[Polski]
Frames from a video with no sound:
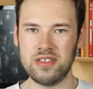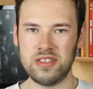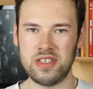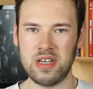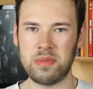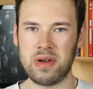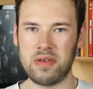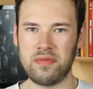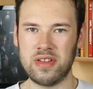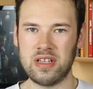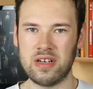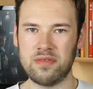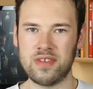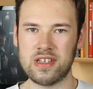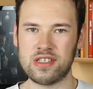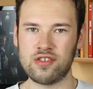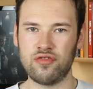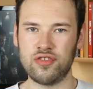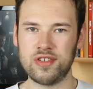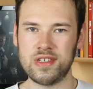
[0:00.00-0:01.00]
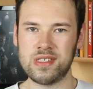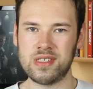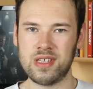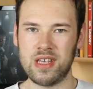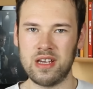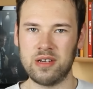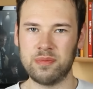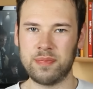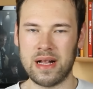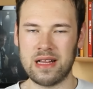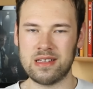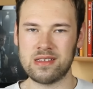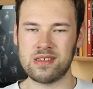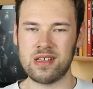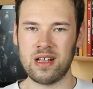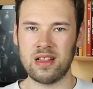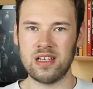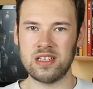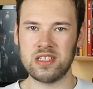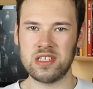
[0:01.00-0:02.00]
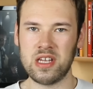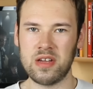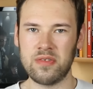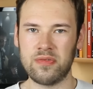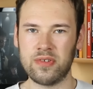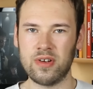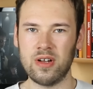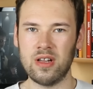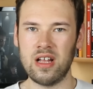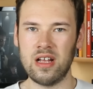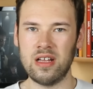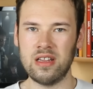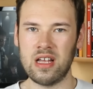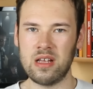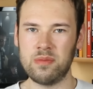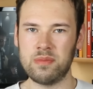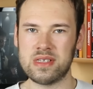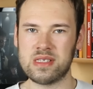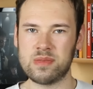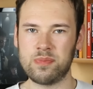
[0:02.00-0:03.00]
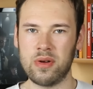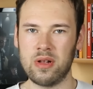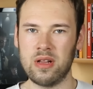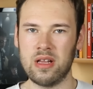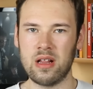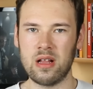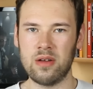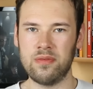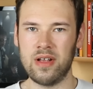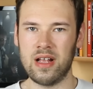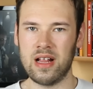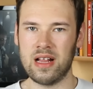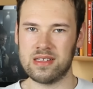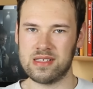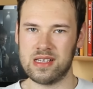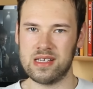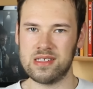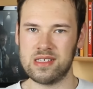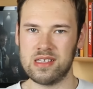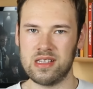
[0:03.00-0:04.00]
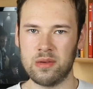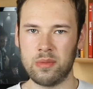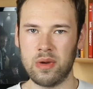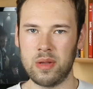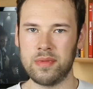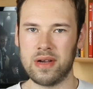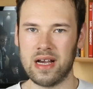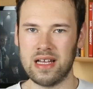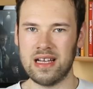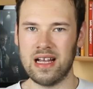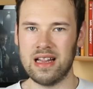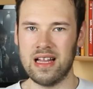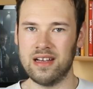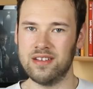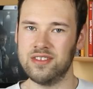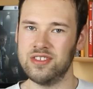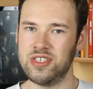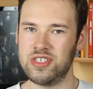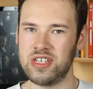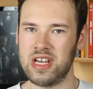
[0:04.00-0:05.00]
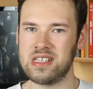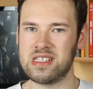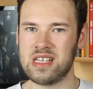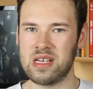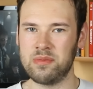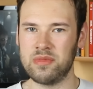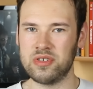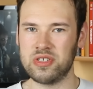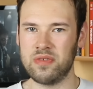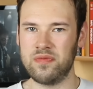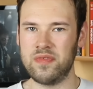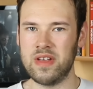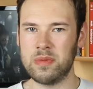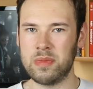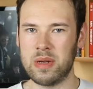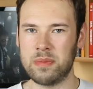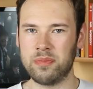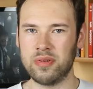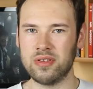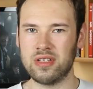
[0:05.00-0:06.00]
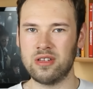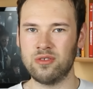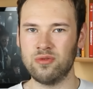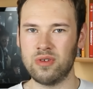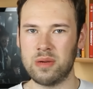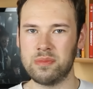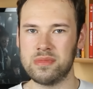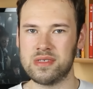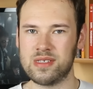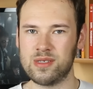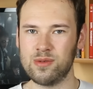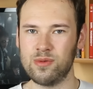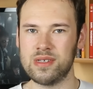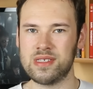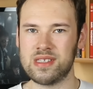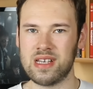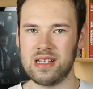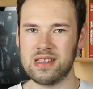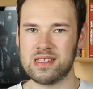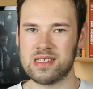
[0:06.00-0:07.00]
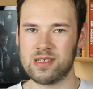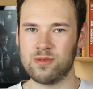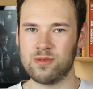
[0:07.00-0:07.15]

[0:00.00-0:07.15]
Siema, witam was wszystkich bardzo serdecznie w kolejnej bezspoilerowej recenzji na moim kanale. Dzisiaj zajmę się filmem pod tytułem Suicide